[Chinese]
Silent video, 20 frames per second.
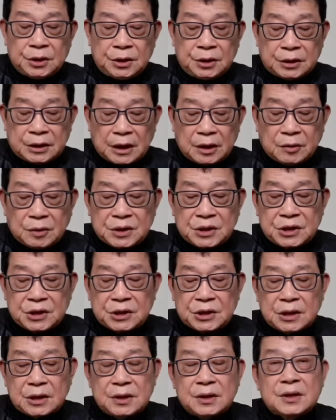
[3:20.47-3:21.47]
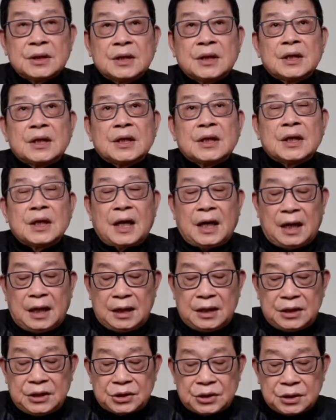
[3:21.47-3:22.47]
德国之声：哈
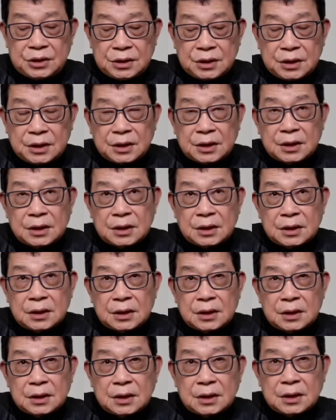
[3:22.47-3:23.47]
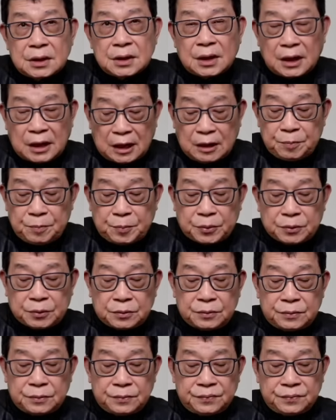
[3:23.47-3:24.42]
里斯和特朗普